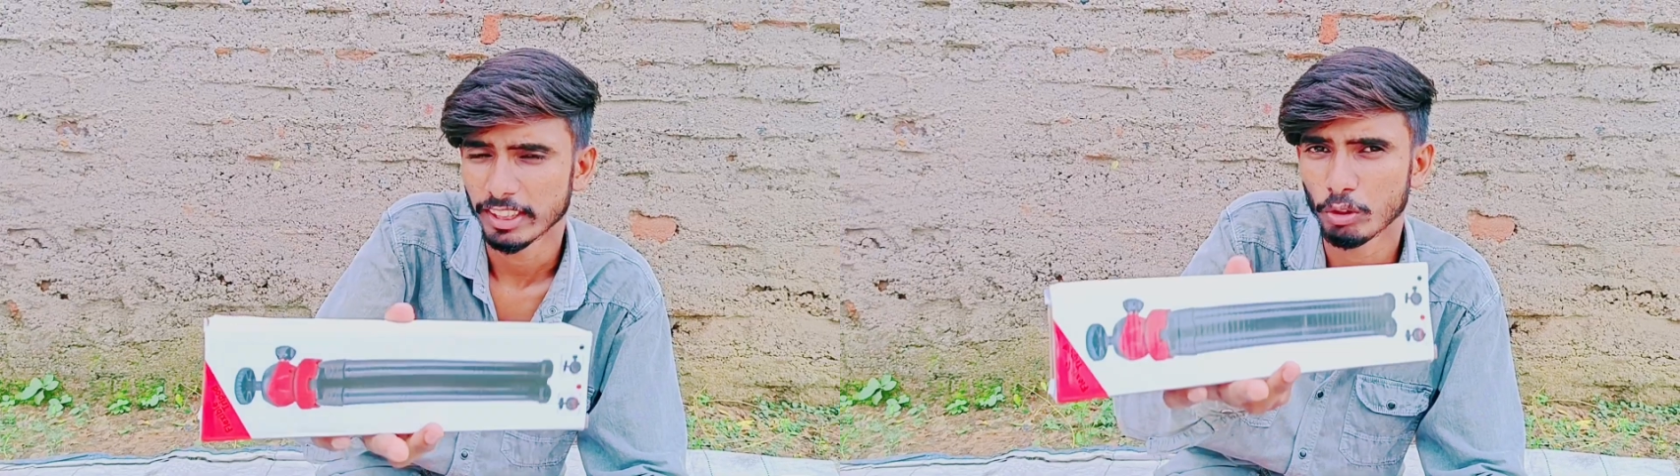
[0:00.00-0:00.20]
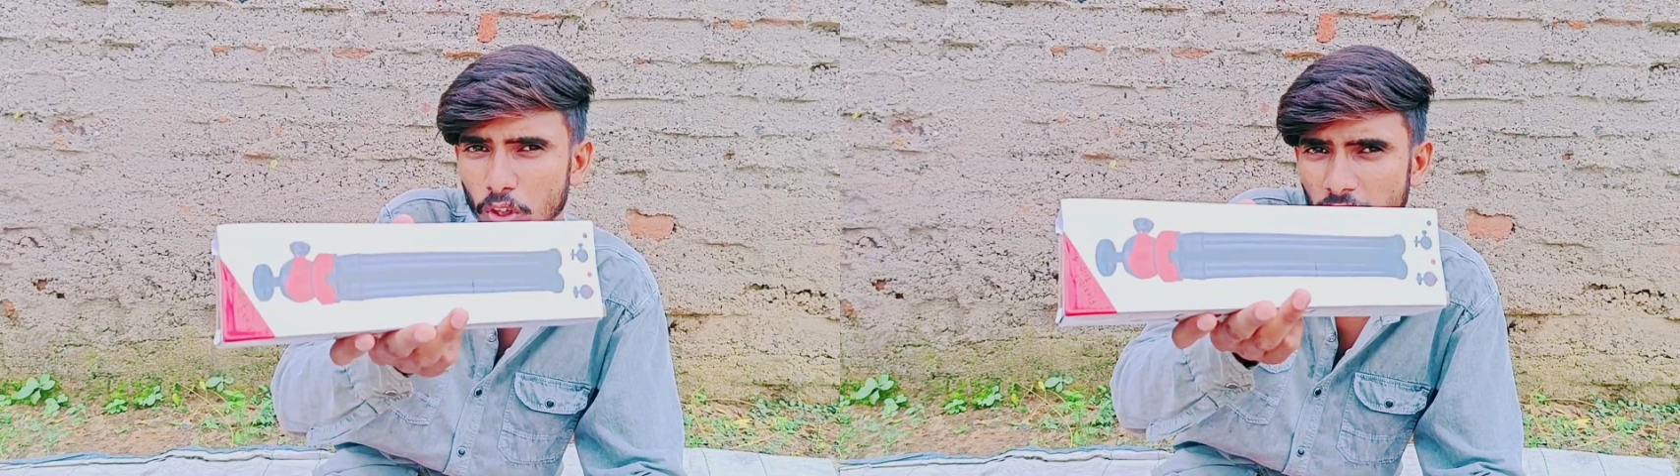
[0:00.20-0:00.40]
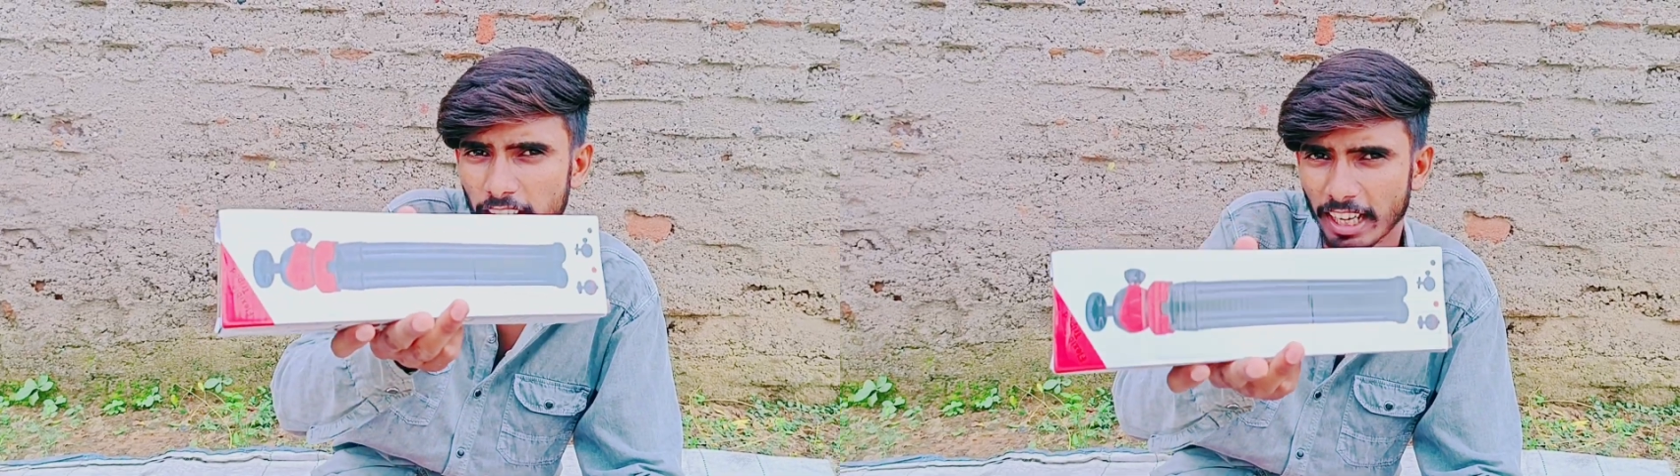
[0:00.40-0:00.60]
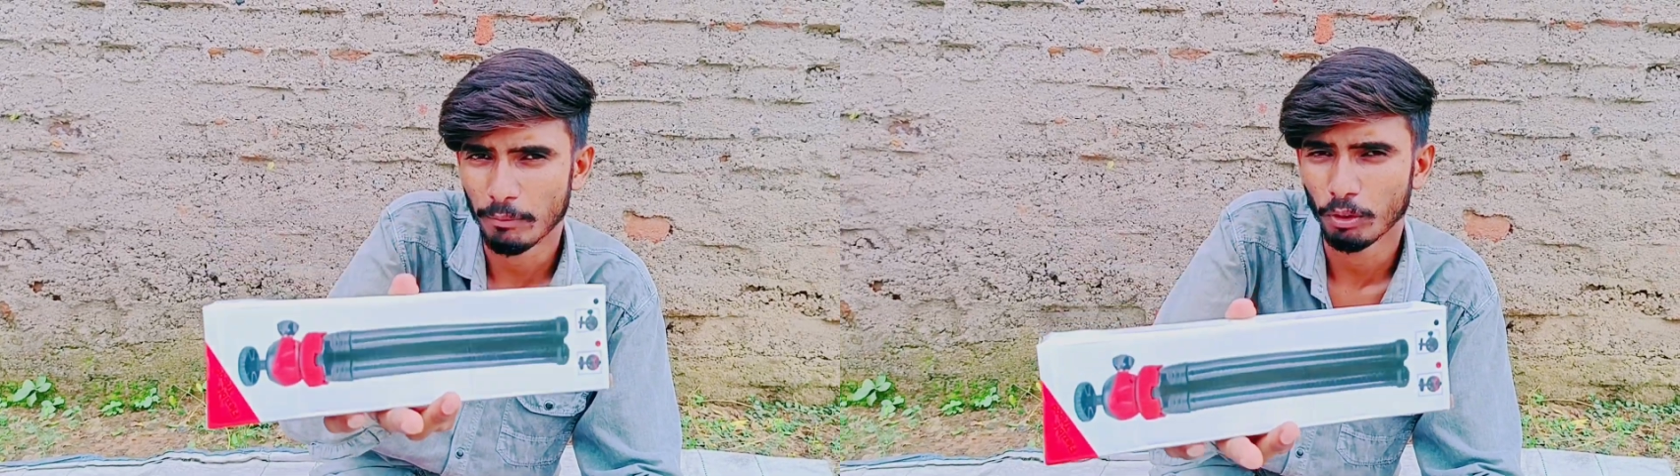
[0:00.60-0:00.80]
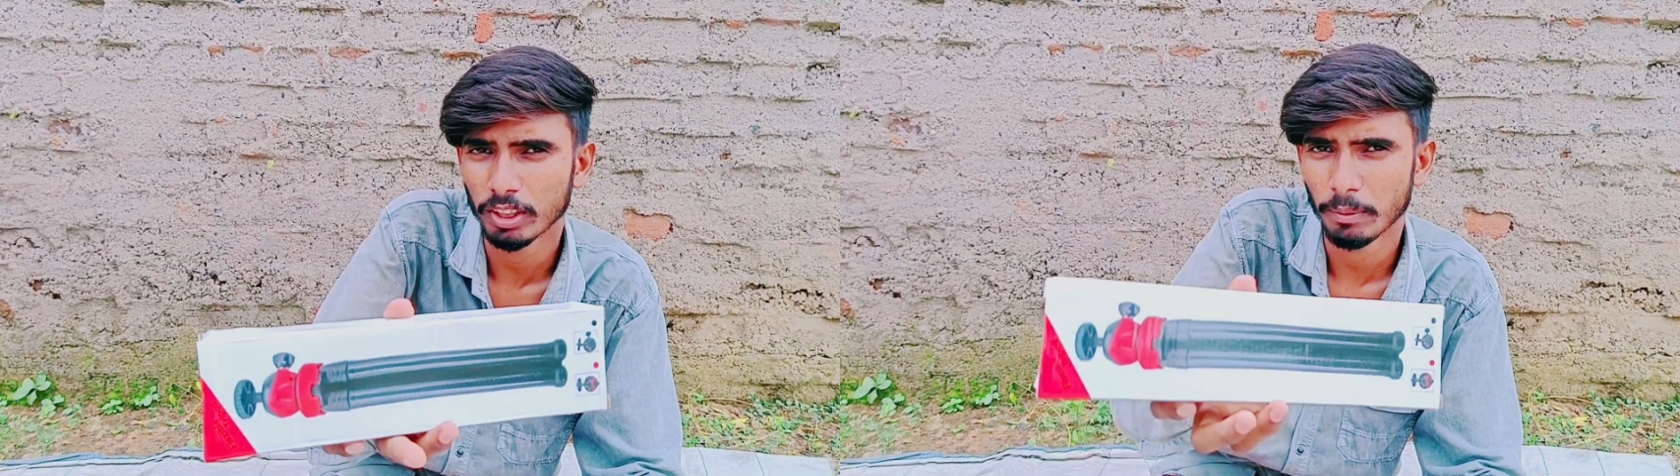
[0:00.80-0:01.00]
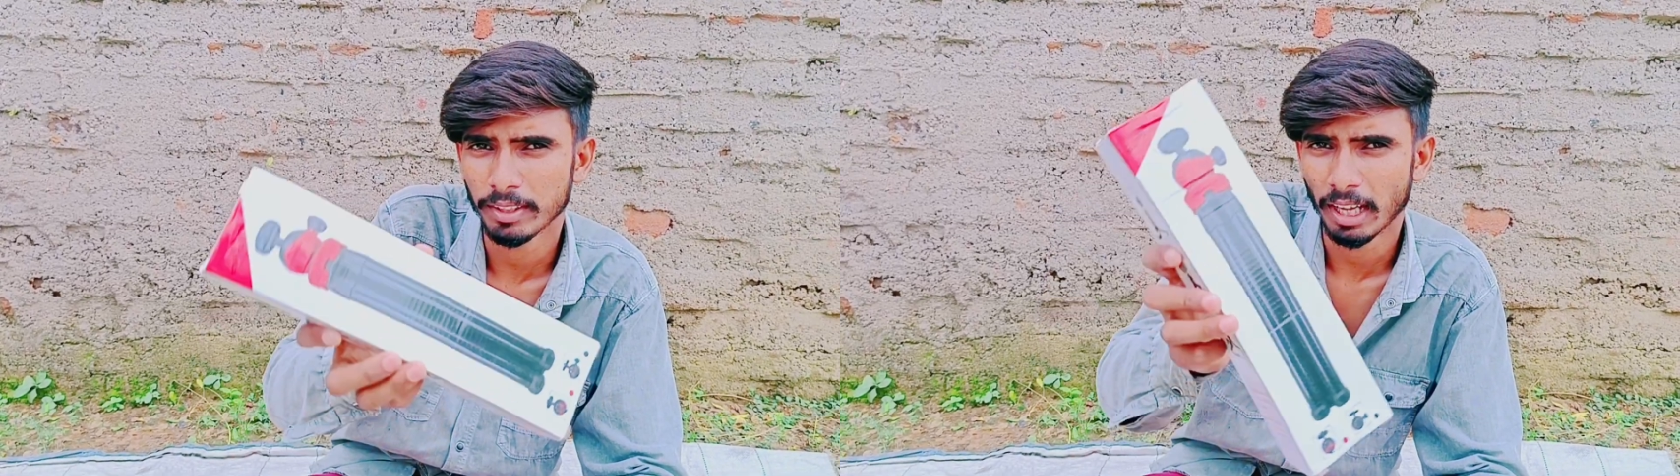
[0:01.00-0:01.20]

इसे गोरिल्ला ट्राईपोर्ड के भी